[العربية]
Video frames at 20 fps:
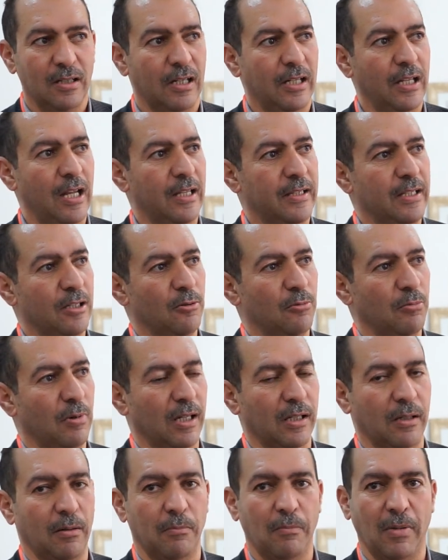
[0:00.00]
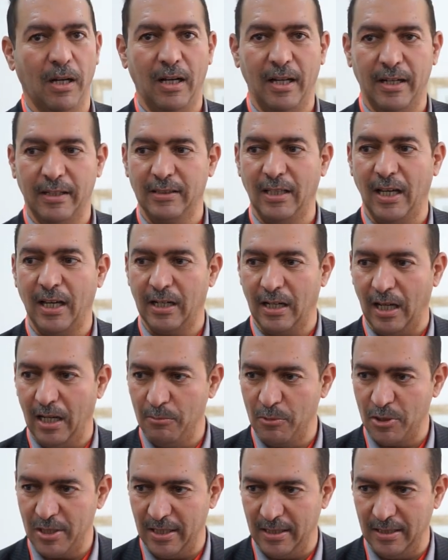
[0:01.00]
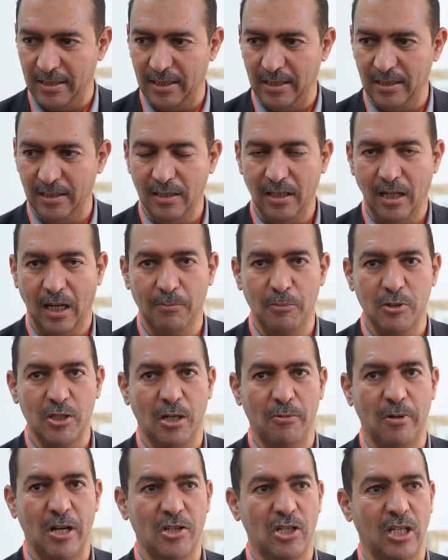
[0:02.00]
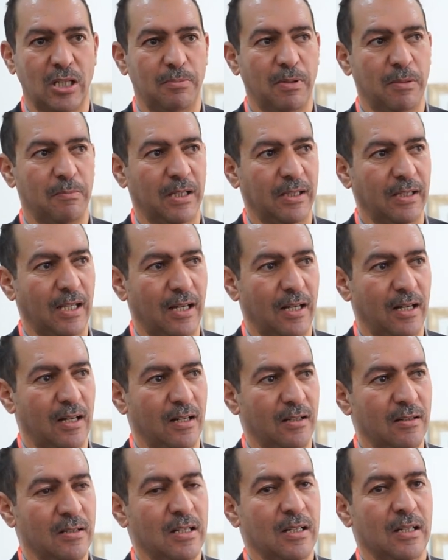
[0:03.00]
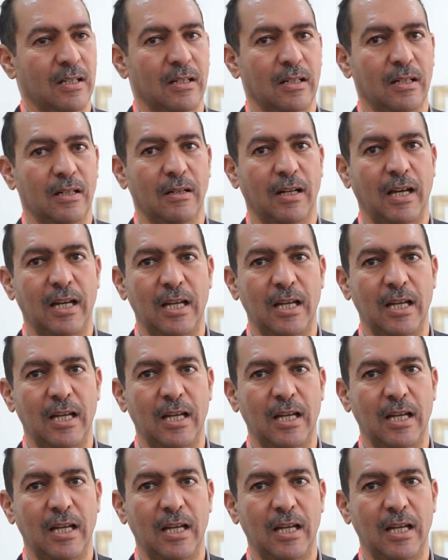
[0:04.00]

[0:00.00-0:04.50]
الذي هو مقر دار المسنين المتواجد بمنطقة آه،